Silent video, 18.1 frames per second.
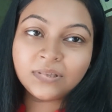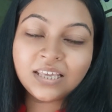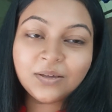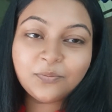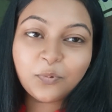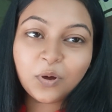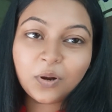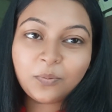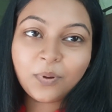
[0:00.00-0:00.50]
কী
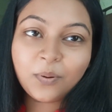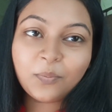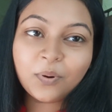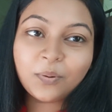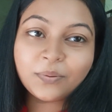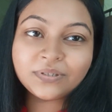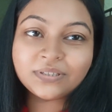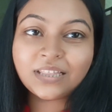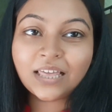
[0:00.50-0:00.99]
বলবে
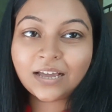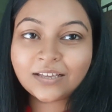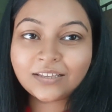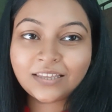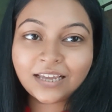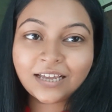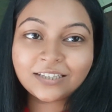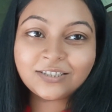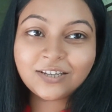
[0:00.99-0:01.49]
বলবে যে দেখে
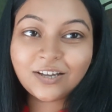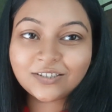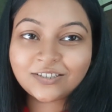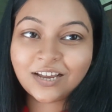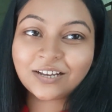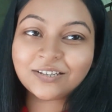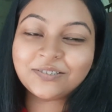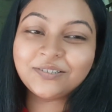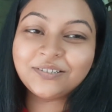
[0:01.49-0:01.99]
দেখেছো
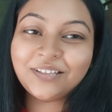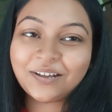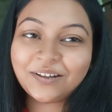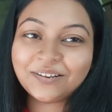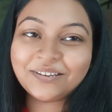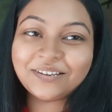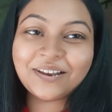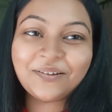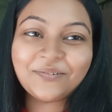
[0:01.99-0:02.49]
শাশুড়ি
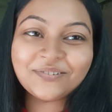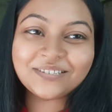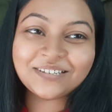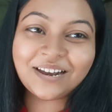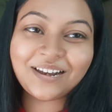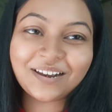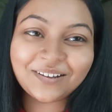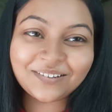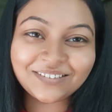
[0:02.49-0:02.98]
যখন নিরামিষ
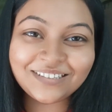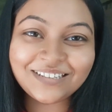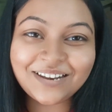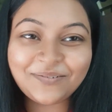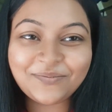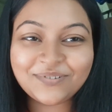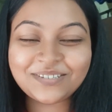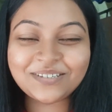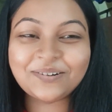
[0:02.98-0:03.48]
রান্না করে
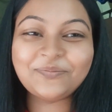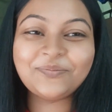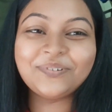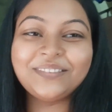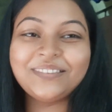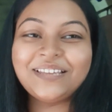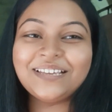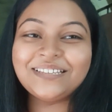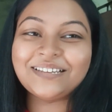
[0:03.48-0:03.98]
নিরামিষের
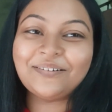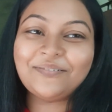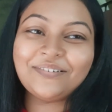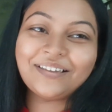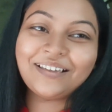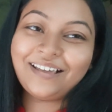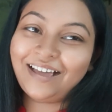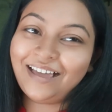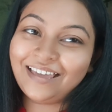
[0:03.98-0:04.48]
ওপর দিয়ে
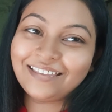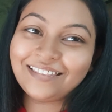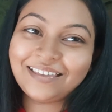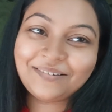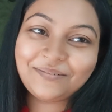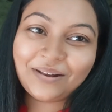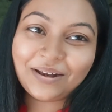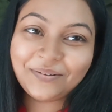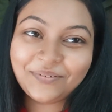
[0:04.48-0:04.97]
জামাইকে খাইয়ে
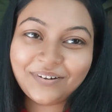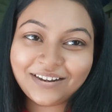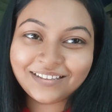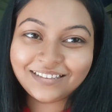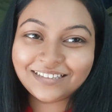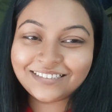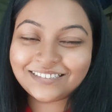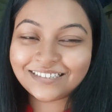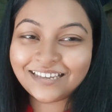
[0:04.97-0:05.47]
দেয় বাড়ি বাড়ি
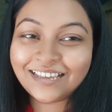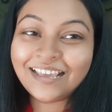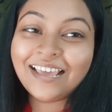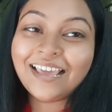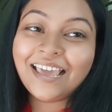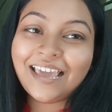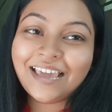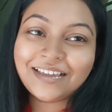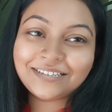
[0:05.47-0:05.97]
দিচ্ছে
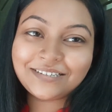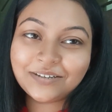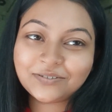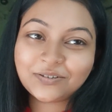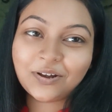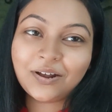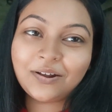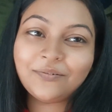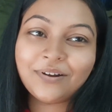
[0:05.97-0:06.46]
এইসব
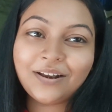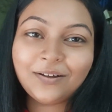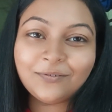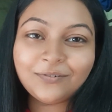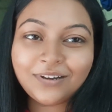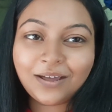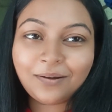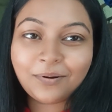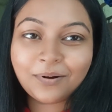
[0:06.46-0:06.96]
সকালবেলা
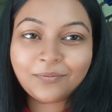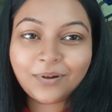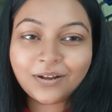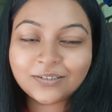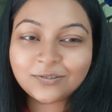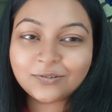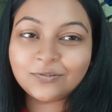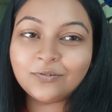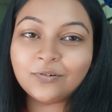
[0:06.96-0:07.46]
উঠে আমার মা
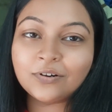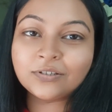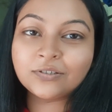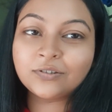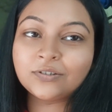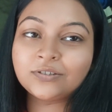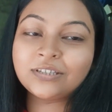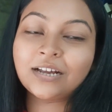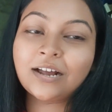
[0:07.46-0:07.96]
শুরু
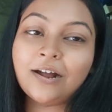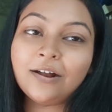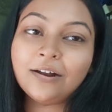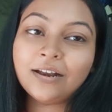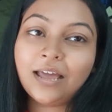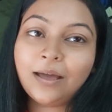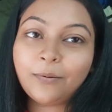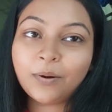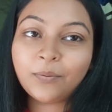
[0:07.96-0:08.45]
করেছে তো যে
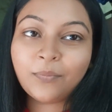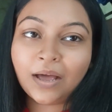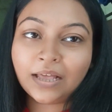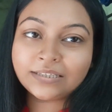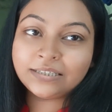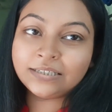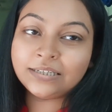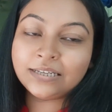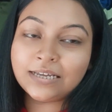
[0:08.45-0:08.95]
কারণে আবার
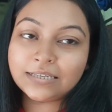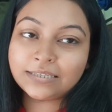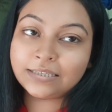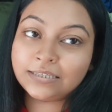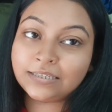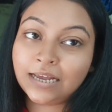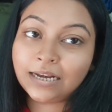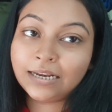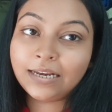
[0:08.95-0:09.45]
মাছ নিয়ে
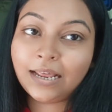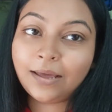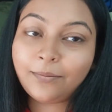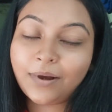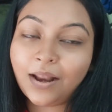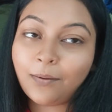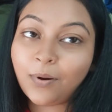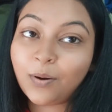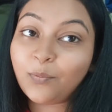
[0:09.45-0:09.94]
এসে জানি না
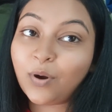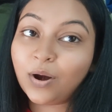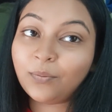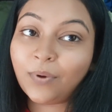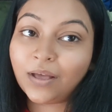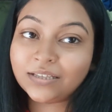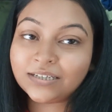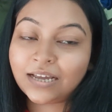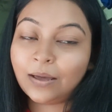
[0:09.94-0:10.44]
এবার আমার বর
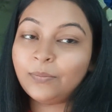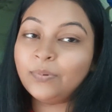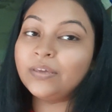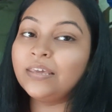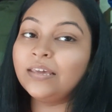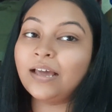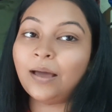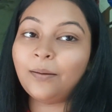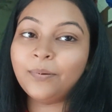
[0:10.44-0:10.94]
মাছ খাবে
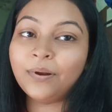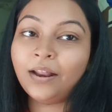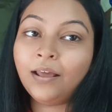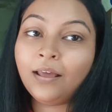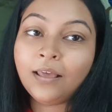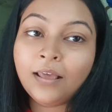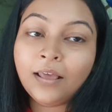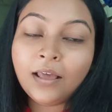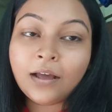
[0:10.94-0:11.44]
কি খাবে না
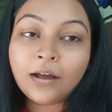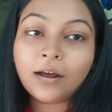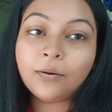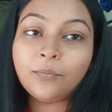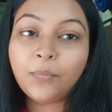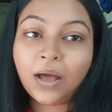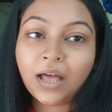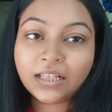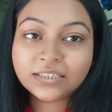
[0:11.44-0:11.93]

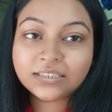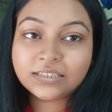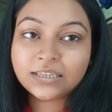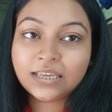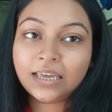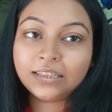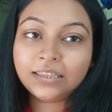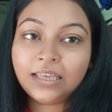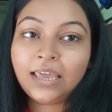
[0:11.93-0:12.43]
কারণ মাছ
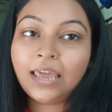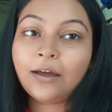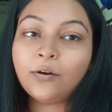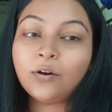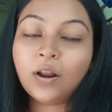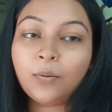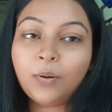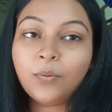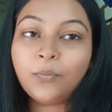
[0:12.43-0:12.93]
খেতে
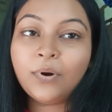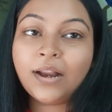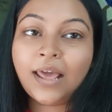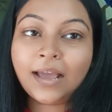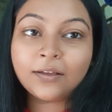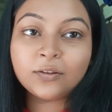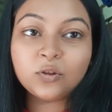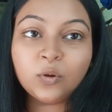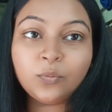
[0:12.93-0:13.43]
এখন আমার বর
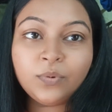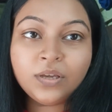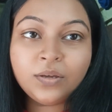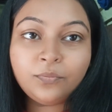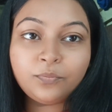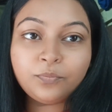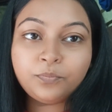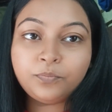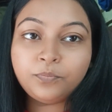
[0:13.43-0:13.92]
একদমই
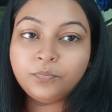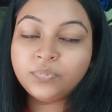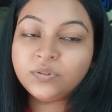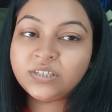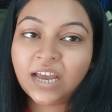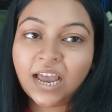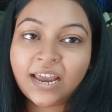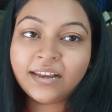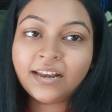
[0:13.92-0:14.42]

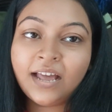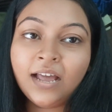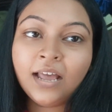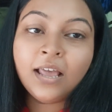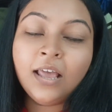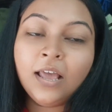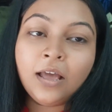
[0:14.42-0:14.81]
চায় না